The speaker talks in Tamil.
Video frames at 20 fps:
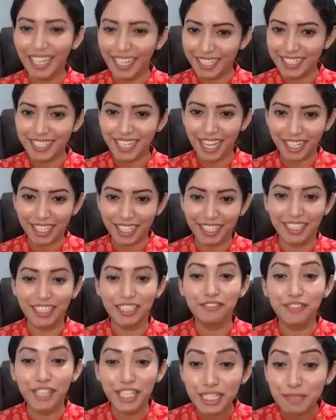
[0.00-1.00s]
எக்ஸாக்ட்லி
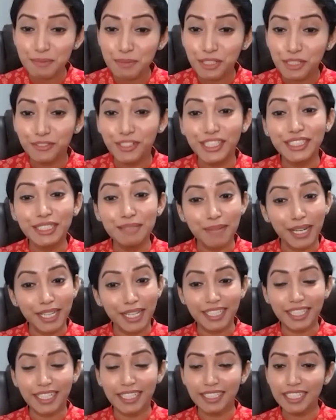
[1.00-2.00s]
ஃபேஸ்புக் வந்து
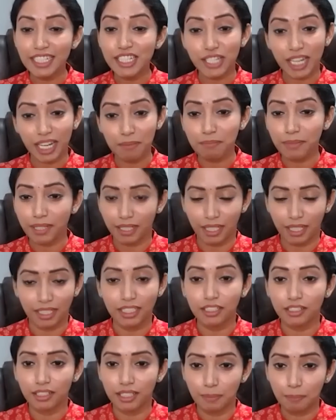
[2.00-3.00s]
மெட்டான ஷேப்
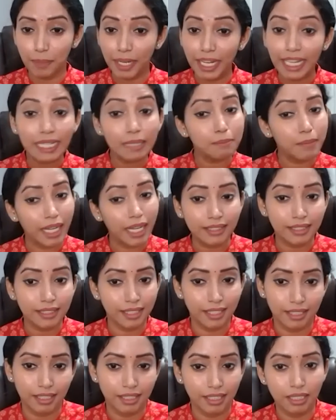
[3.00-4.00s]
அந்த பேர்
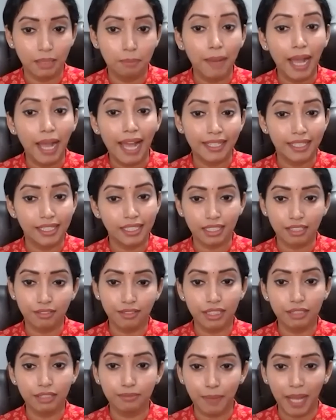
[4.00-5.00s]
மாத்தினாங்க அந்த பேரண்ட்க்கு
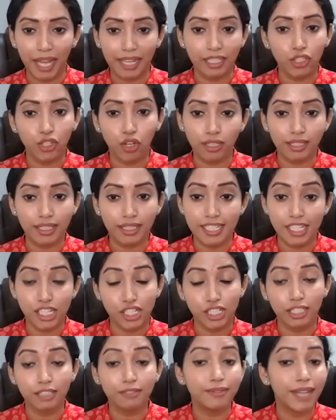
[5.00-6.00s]
வந்து பேரண்ட்
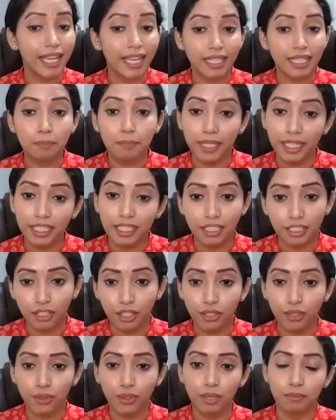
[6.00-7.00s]
ஆர்கனைசேஷனுக்கு வேற பேர்
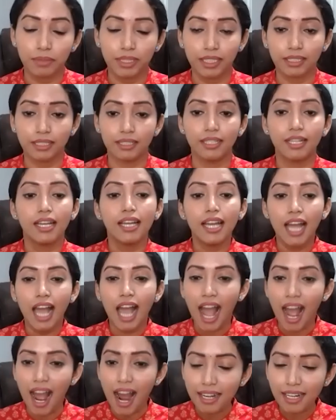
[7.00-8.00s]
இருக்கணும் அப்படின்னு
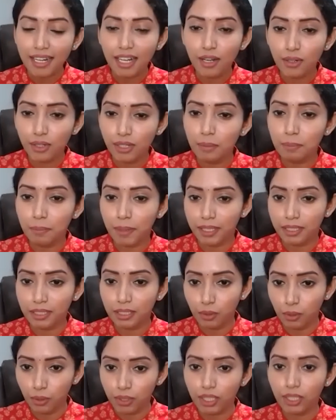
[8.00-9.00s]
ஆனா அவங்க பண்ண
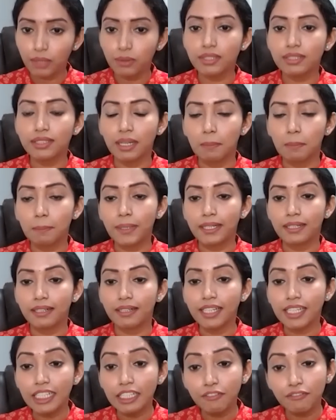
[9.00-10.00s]
ஒரே ஒரு தப்பு என்னன்னா
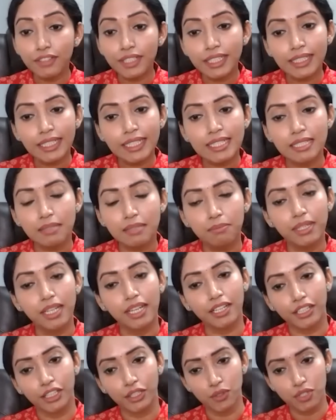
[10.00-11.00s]
இன்ஃபினிட்டி சிம்பிள்
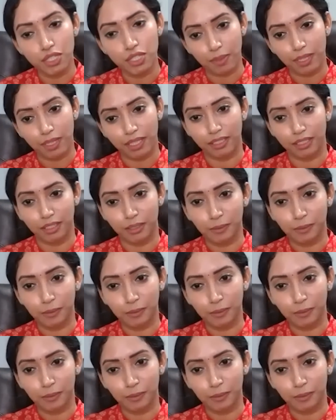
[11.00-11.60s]
அங்க யூஸ் பண்ணது